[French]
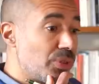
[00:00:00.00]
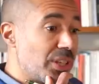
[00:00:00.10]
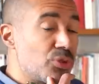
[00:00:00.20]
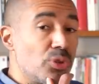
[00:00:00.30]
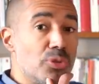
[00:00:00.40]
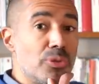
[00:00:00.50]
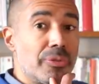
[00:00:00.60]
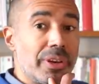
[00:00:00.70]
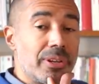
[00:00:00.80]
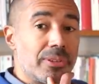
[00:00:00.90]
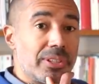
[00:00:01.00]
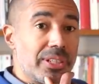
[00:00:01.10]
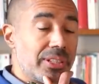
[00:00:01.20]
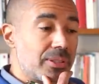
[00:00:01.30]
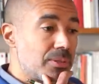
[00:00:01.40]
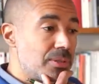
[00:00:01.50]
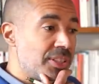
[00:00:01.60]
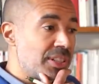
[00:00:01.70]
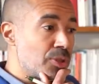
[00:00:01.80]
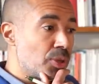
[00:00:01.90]
tout cas, ceux qui ont fréquenté
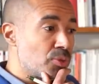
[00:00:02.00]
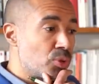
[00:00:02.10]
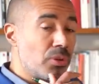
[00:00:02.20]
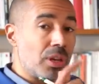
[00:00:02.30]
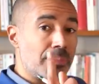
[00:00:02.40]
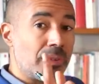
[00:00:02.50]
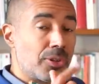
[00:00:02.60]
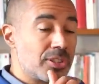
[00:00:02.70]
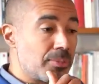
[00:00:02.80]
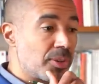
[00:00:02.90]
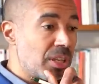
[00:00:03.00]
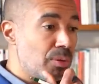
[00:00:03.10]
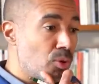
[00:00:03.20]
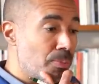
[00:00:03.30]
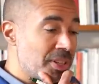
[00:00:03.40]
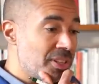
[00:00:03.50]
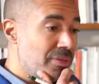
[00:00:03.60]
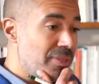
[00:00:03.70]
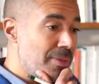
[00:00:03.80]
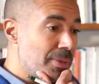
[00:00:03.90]
les salles obscures et pas forcément celles où on passe
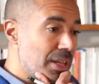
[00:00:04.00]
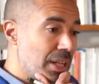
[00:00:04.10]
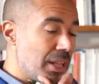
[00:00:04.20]
des films